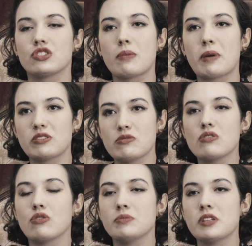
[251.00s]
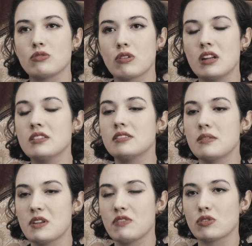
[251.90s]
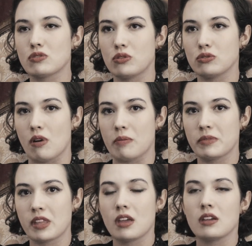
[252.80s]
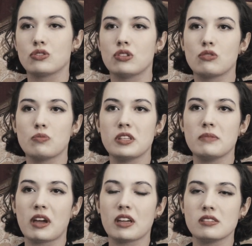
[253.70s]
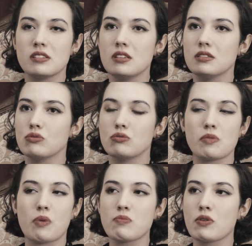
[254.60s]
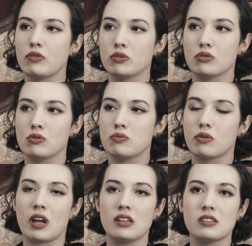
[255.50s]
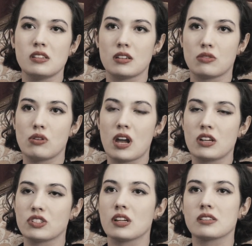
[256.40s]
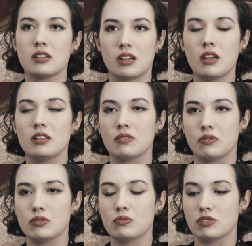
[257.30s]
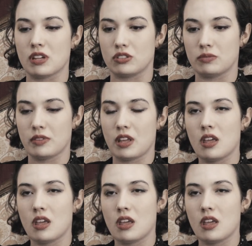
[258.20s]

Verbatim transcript: J'ai appartenu au groupe des surréalistes dès 1933. Je découpais des magazines ou mes propres photos pour réaliser des collages et ainsi créer des photomontages.